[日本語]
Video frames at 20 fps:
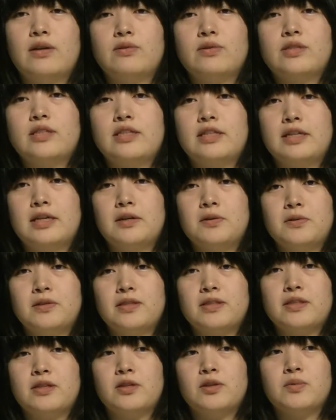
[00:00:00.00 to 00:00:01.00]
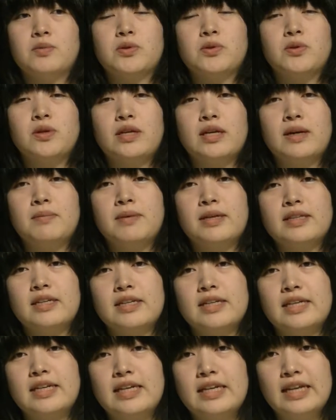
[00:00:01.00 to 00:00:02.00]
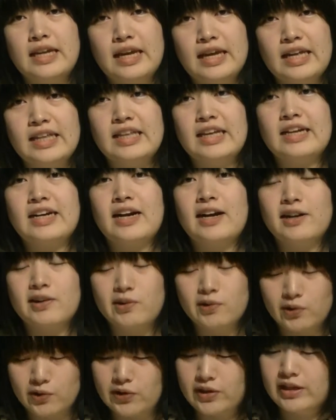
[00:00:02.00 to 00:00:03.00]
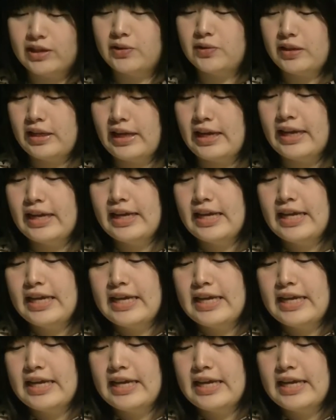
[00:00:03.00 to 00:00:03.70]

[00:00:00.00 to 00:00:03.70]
シーンがあるんですけれども、それがまた綺麗でかっこいいので、